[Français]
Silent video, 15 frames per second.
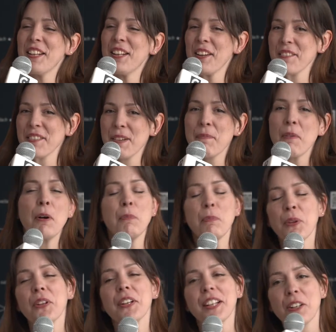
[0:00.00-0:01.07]
Euh,
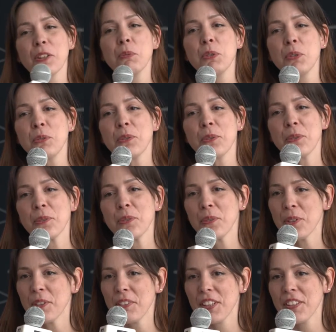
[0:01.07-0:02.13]
pendant les quelques minutes
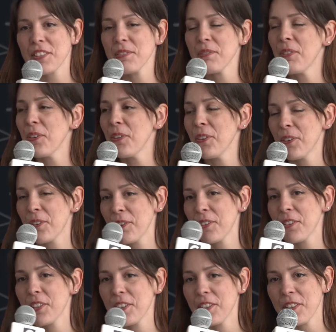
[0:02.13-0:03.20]
où effectivement
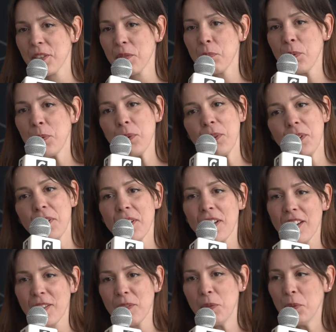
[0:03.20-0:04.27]
euh, j'ai pu euh,
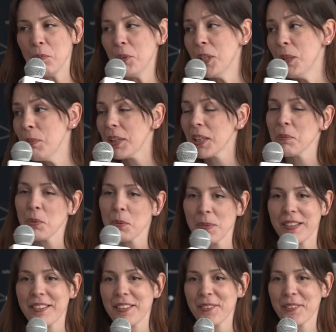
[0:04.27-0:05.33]
me libérer pour
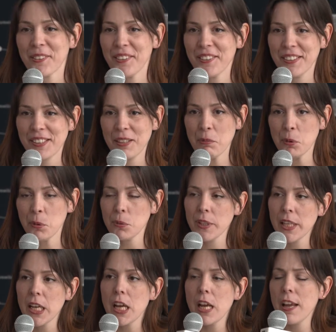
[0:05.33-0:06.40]
passer sur ta table
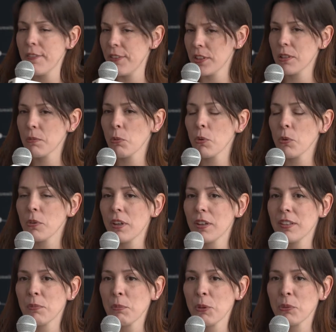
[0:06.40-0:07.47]
ronde, effectivement on
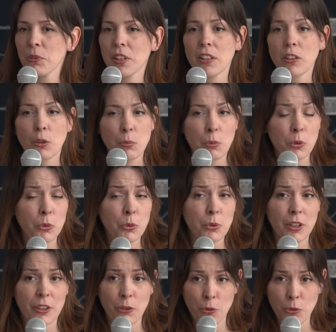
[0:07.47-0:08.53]
a l'impression qu'il y a énormément de
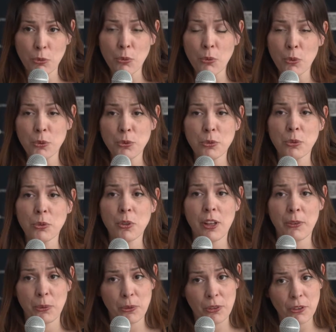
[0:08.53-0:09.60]
questions autour de
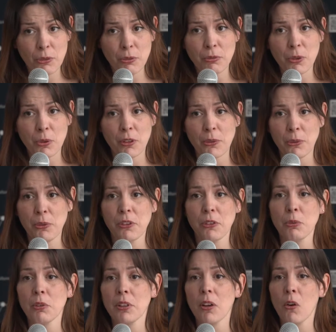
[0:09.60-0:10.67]
l'association, que
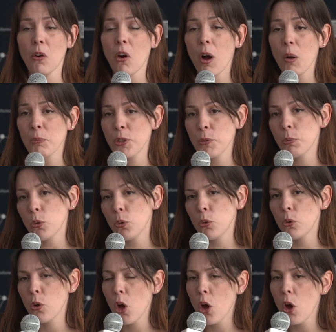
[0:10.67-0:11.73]
l'association mhm. est encore un petit peu
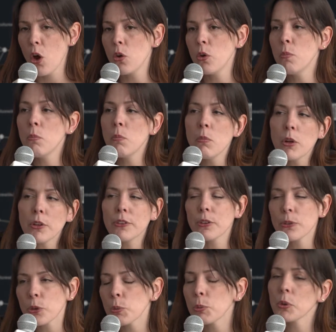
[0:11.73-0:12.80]
le, mode
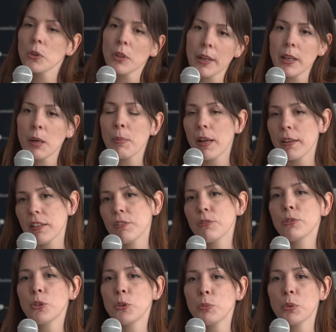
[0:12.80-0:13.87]
d'entrepreneuriat par
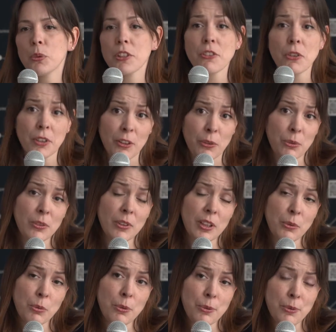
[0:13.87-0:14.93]
défaut pour les gens qui sont dans la
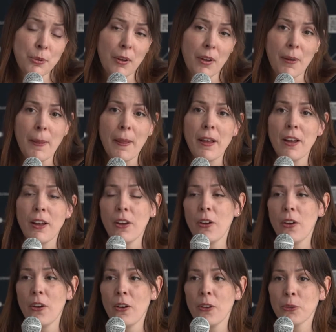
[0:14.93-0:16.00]
culture.
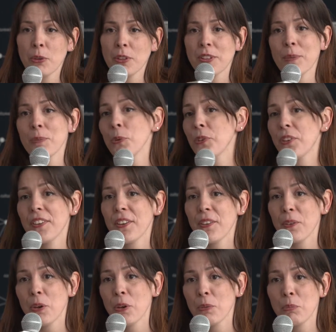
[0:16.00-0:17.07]
Mhm. toi, tu as monté
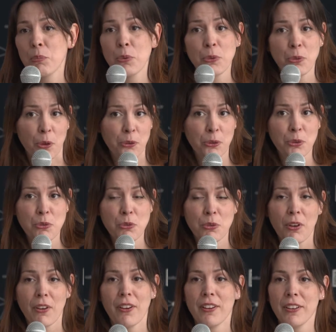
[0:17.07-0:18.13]
plusieurs
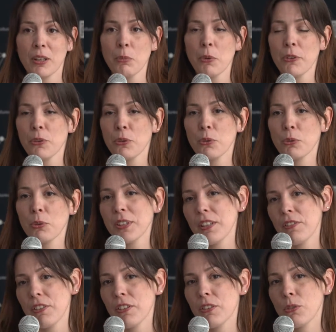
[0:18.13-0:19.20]
structures. Mhm. Comment est-ce que toi, tu
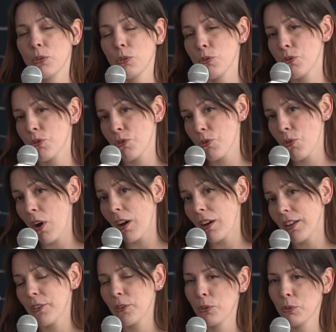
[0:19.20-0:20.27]
as fait ce
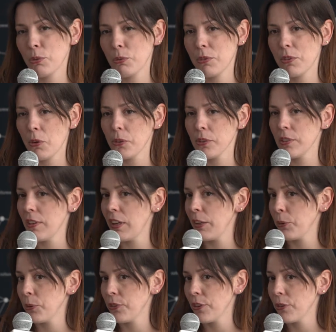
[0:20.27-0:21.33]
choix Est-ce que tu t'es orienté vers
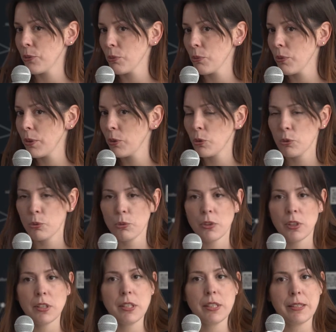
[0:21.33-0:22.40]
l'association Est-ce que tu
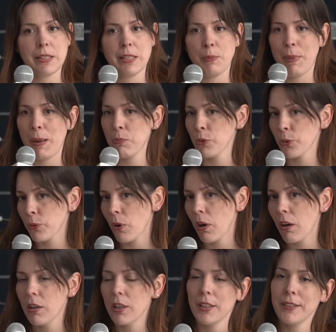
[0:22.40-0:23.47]
t'es dit que c'était pas pour
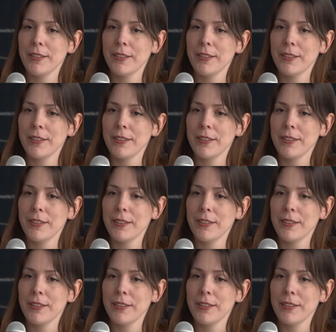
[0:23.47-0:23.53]
toi